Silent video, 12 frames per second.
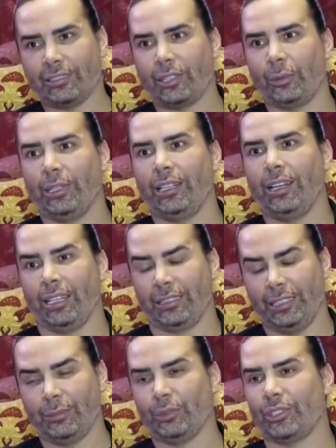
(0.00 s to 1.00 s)
الطويله هلا
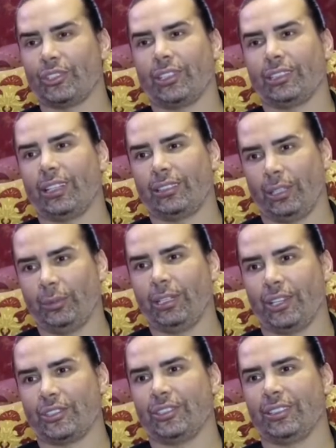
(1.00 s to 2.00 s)
كثير موضه الجاكيتات
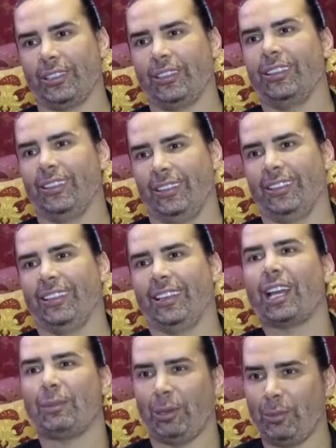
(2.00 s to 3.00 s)
الطويله على الشتاء
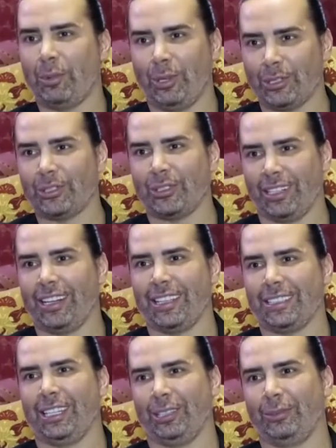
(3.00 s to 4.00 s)
انا بحبهم بحسهم
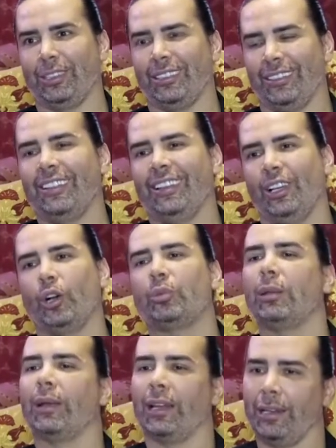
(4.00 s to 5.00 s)
كلاسي حلوين
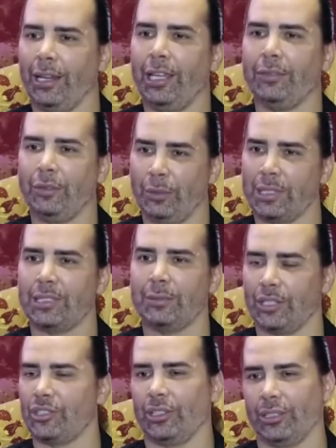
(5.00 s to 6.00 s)
وبتلبق بقى للنحيفه
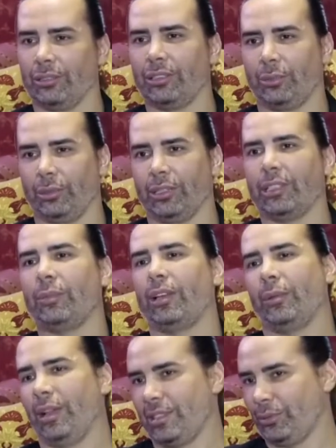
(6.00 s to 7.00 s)
وللسمينه الجاكيت الطويله
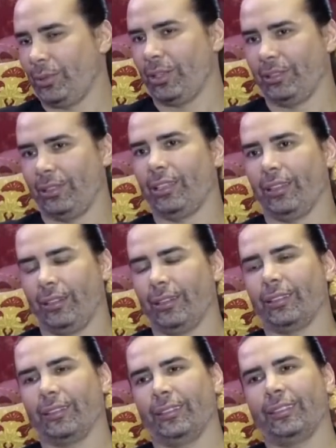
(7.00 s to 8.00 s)
طبعا ورا الضيقه
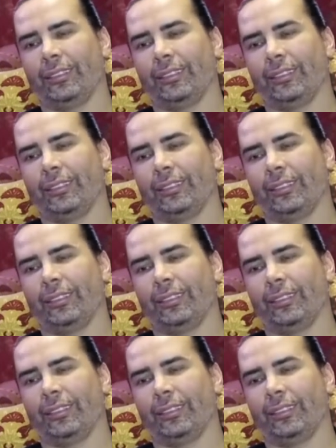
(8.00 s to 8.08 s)
لهيك